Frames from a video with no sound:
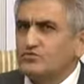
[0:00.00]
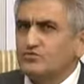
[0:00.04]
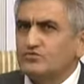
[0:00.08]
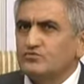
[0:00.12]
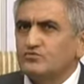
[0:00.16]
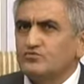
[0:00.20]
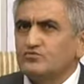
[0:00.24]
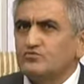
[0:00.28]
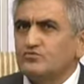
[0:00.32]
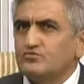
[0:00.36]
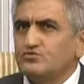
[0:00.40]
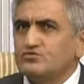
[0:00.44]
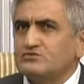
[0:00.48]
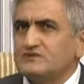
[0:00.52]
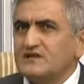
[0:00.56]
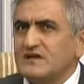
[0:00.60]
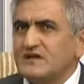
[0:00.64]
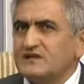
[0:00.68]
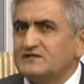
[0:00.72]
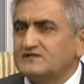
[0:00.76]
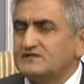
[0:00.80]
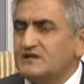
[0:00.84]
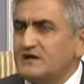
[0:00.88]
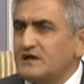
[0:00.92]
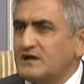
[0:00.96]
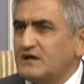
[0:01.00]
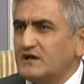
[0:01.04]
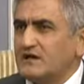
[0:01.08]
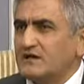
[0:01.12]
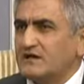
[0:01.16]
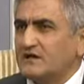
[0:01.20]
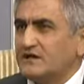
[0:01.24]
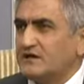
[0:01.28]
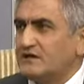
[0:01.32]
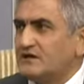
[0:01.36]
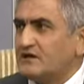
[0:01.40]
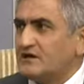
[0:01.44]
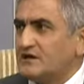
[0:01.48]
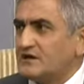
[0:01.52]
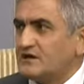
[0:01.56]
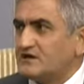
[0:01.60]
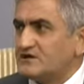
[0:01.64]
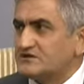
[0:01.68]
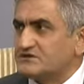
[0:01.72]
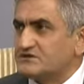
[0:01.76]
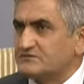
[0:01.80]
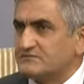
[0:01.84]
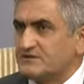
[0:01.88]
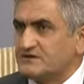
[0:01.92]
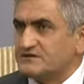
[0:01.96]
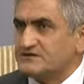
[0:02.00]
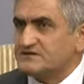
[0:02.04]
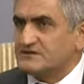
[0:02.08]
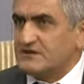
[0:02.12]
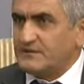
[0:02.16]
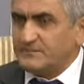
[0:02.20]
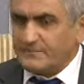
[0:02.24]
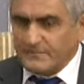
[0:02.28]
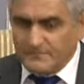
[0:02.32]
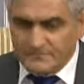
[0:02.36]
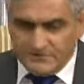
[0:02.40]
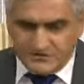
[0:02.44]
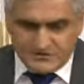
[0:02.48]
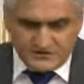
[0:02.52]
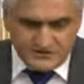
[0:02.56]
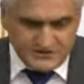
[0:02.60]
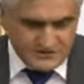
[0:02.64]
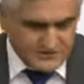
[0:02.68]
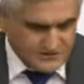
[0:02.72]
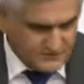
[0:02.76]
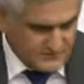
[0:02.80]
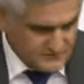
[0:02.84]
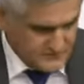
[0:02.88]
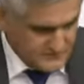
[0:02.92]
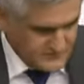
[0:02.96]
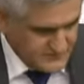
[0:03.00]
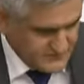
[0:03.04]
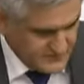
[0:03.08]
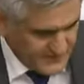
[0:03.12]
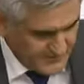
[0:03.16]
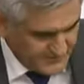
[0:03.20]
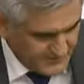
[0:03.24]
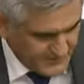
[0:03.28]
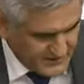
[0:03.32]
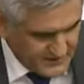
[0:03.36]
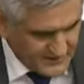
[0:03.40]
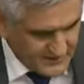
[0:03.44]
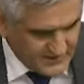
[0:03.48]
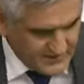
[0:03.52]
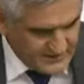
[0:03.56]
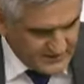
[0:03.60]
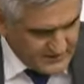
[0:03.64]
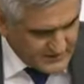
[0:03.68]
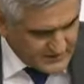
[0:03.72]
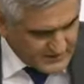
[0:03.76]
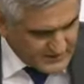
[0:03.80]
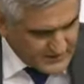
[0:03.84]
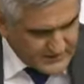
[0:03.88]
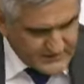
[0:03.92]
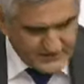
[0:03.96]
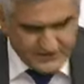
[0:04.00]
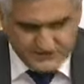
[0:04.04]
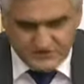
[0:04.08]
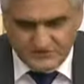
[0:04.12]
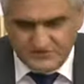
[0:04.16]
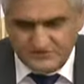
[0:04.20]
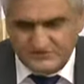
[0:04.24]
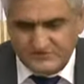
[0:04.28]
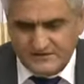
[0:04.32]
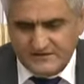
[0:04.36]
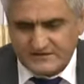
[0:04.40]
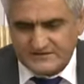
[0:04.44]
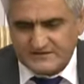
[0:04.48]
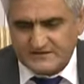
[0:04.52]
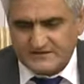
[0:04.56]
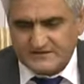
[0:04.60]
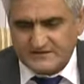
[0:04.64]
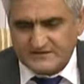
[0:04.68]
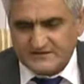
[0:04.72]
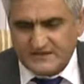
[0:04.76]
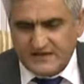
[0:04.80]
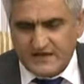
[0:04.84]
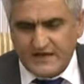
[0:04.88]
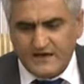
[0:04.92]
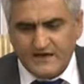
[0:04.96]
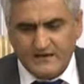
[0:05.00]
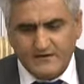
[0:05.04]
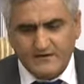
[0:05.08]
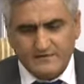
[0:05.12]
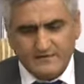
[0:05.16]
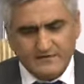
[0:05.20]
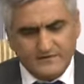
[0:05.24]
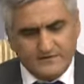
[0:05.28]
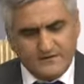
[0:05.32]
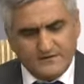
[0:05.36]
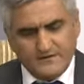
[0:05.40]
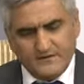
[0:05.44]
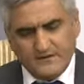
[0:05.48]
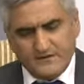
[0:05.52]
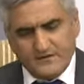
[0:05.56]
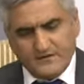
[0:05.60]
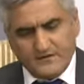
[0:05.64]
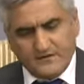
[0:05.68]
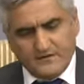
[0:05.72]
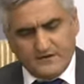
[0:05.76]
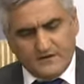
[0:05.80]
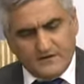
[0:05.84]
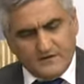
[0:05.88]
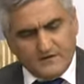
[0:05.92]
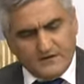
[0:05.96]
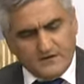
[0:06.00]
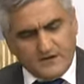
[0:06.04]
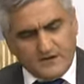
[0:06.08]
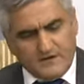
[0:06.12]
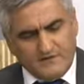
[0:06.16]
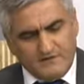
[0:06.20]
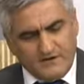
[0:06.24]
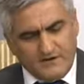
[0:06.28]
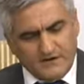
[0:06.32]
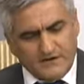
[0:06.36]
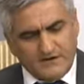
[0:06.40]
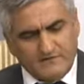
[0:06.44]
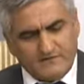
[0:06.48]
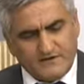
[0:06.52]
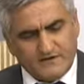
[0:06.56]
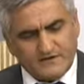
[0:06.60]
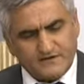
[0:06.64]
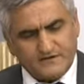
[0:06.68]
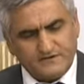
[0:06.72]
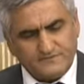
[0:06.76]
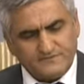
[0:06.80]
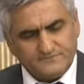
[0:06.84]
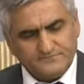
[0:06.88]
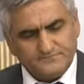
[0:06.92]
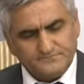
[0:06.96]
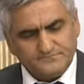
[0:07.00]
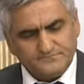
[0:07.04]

yüzlerce klinik araştırması yapılmıştır. Yapılan klinik araştırmasında kava kavanın